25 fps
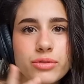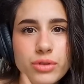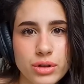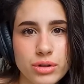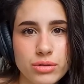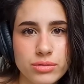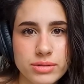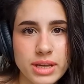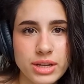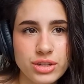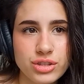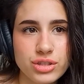foi
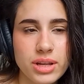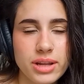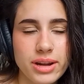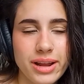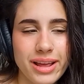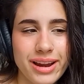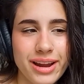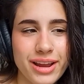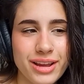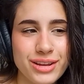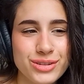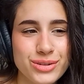no site da
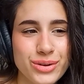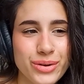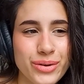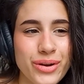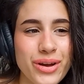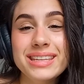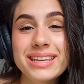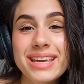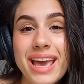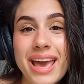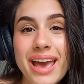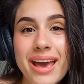Night Angel,
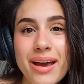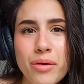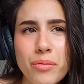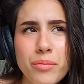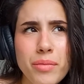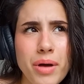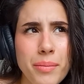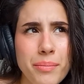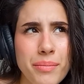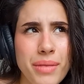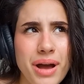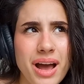que é
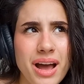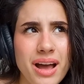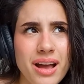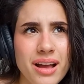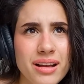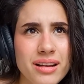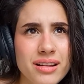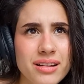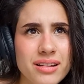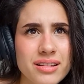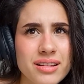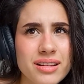uma
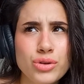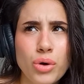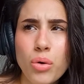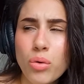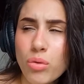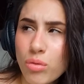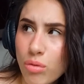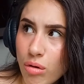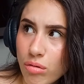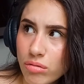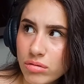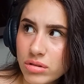marca de
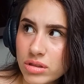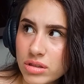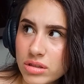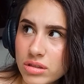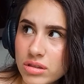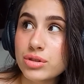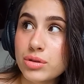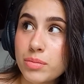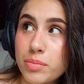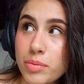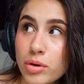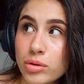Hong Kong
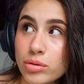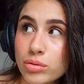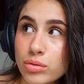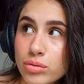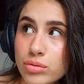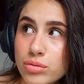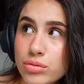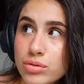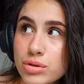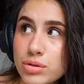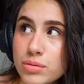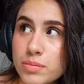de
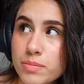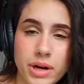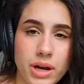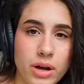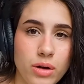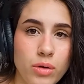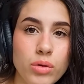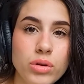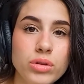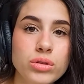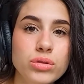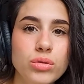produtos para
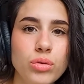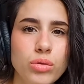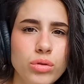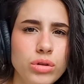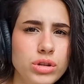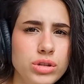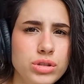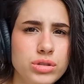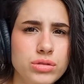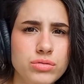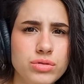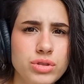
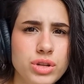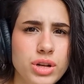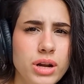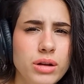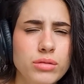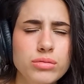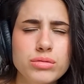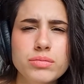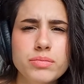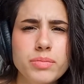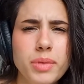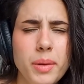roedores no
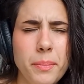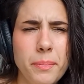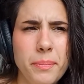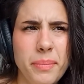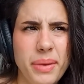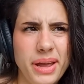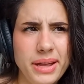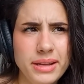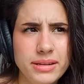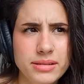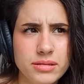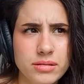geral, para
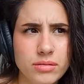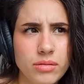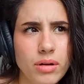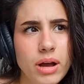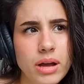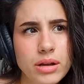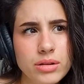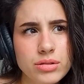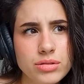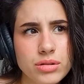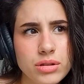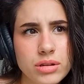pets, eu
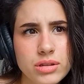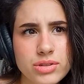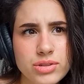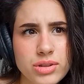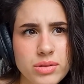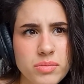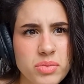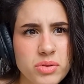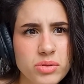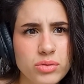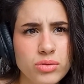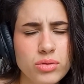acho. Eles
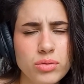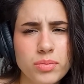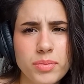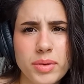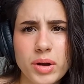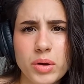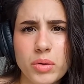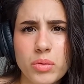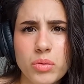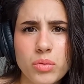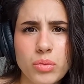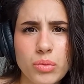têm produto
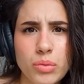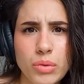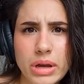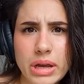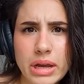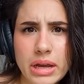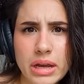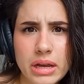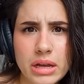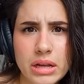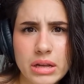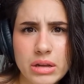para
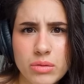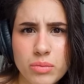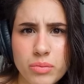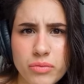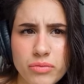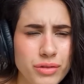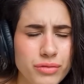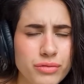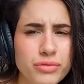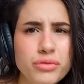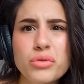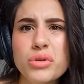coelho,
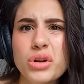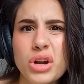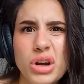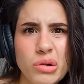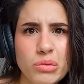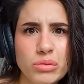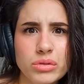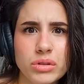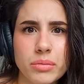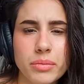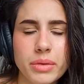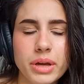para
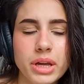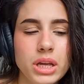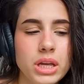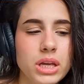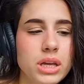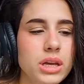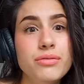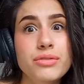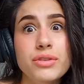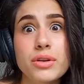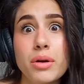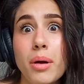furão
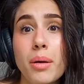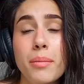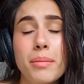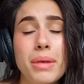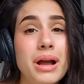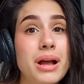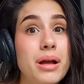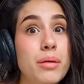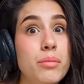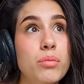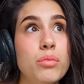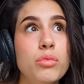também. Enfim, é uma
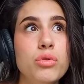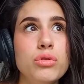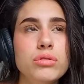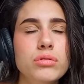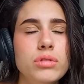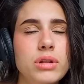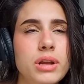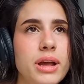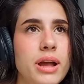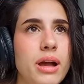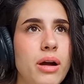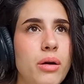marca
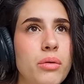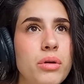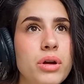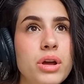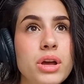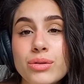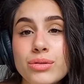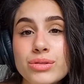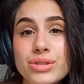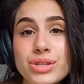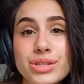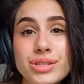muito legal.
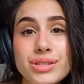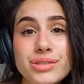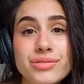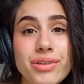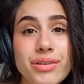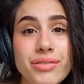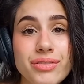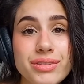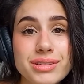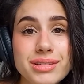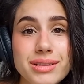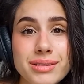E hoje a gente
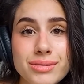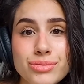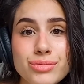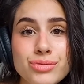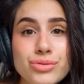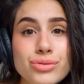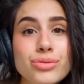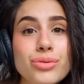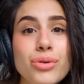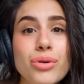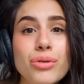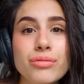vai fazer isso
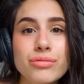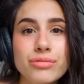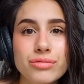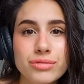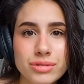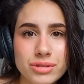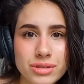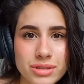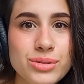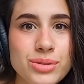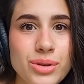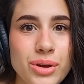de
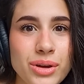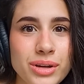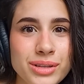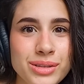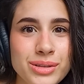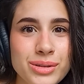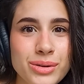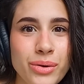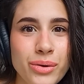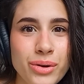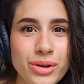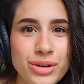novo. Só
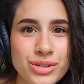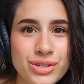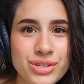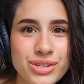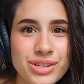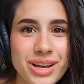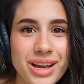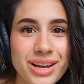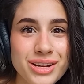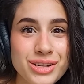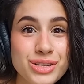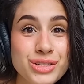que
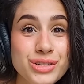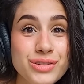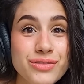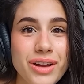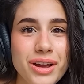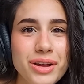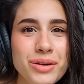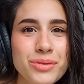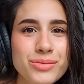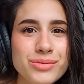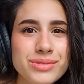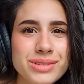hoje a gente
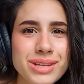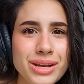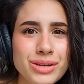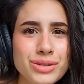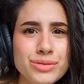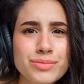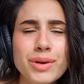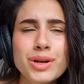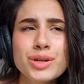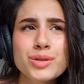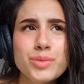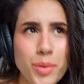vai num
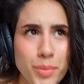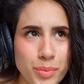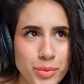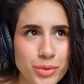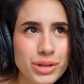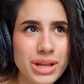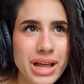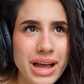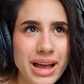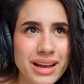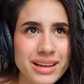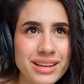site mais
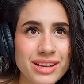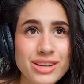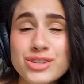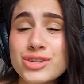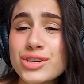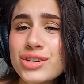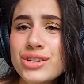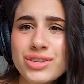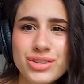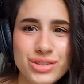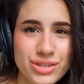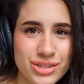popular que a
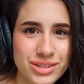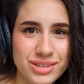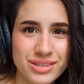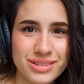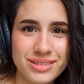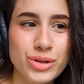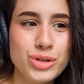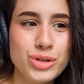gente,